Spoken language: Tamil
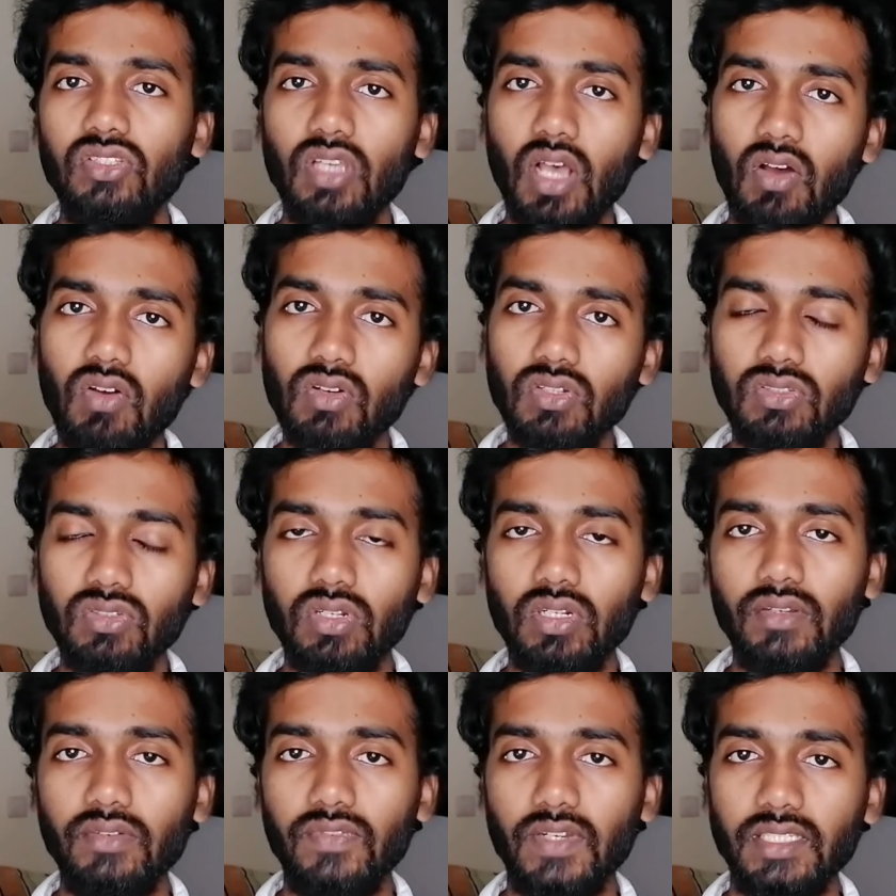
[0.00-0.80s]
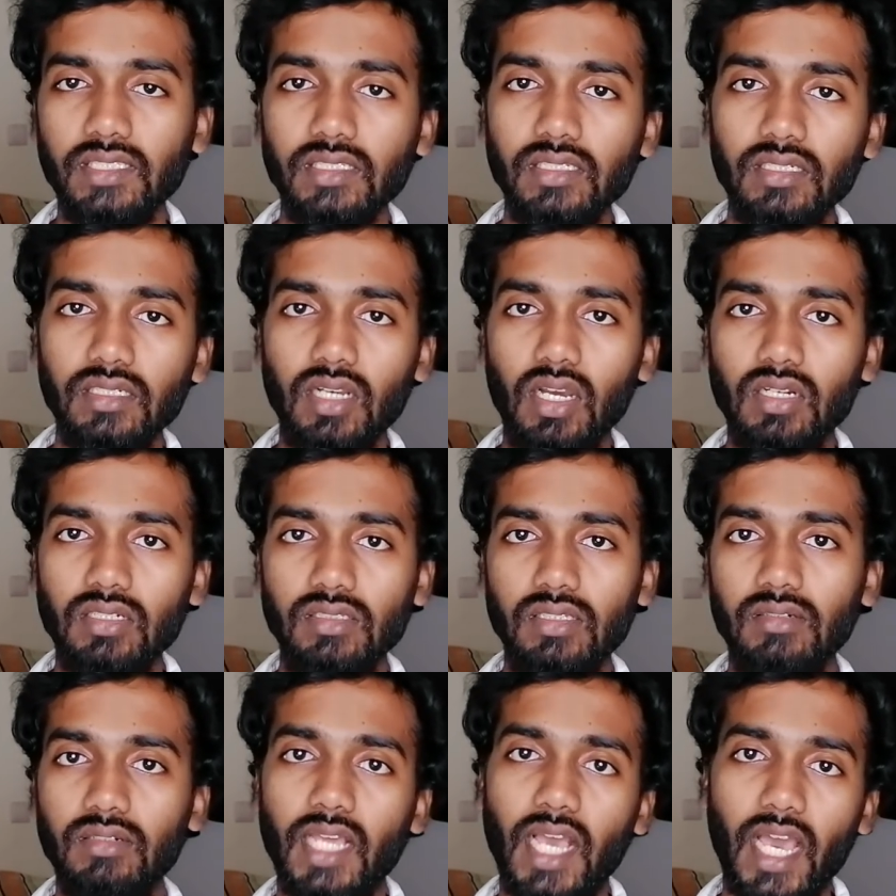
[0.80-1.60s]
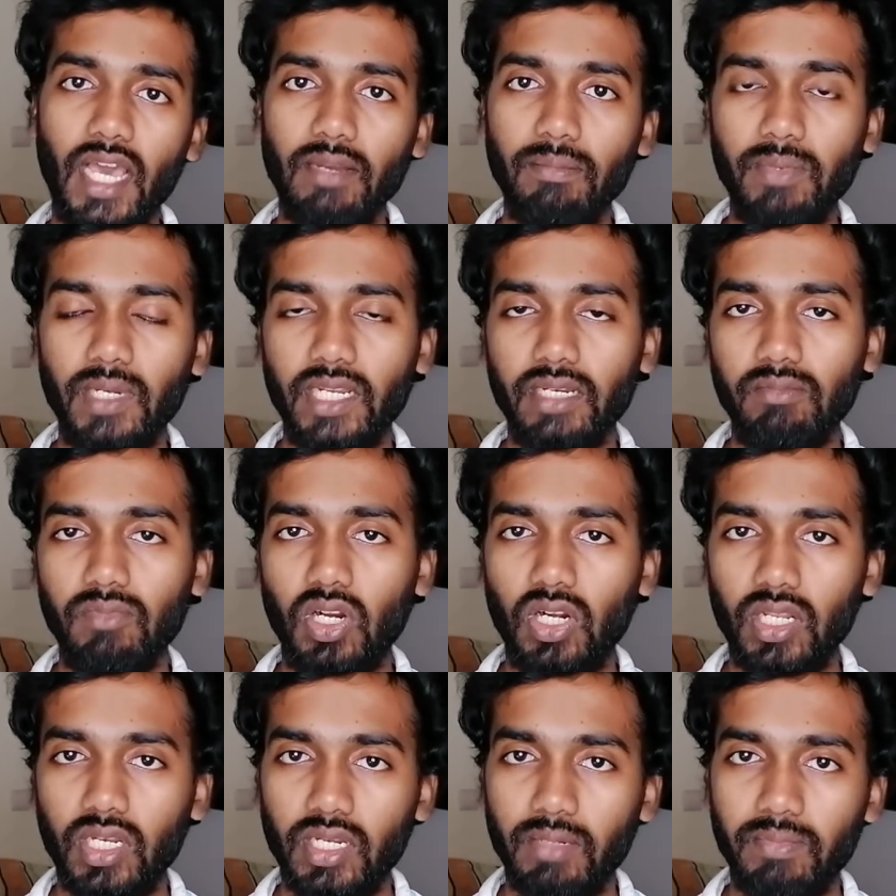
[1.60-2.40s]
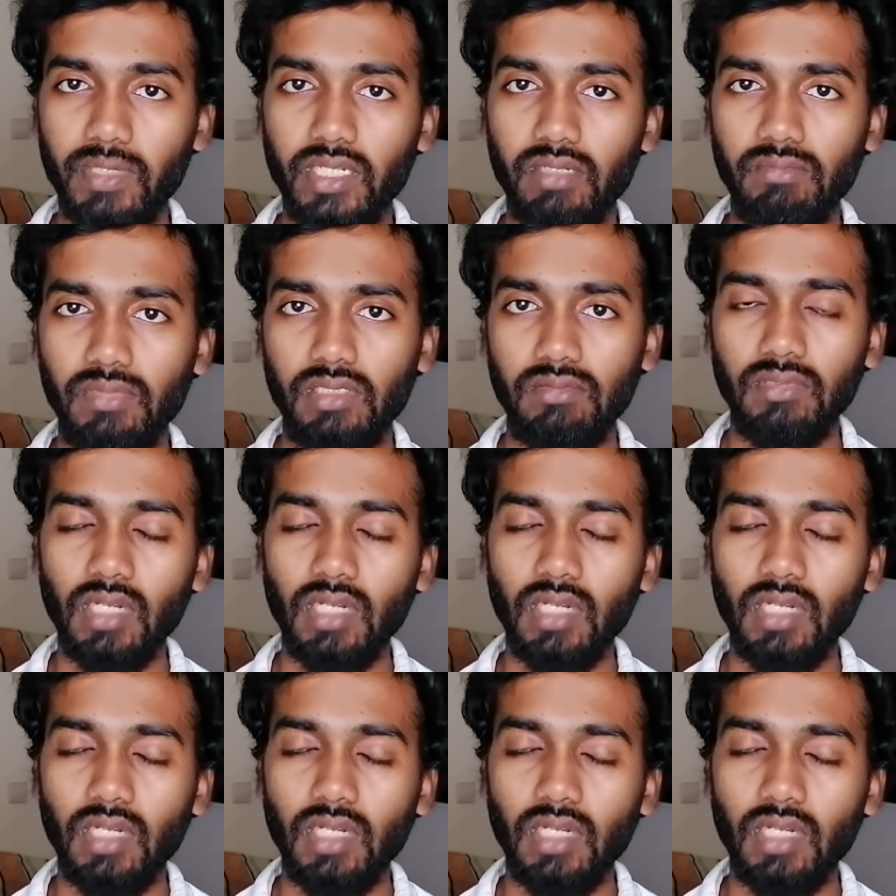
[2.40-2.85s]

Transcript: ஸோ அவங்க சொன்ன ஃபஸ்ட்டு கான்செப்ட் ஏர்பிளைன் மாடல் எப்படின்னு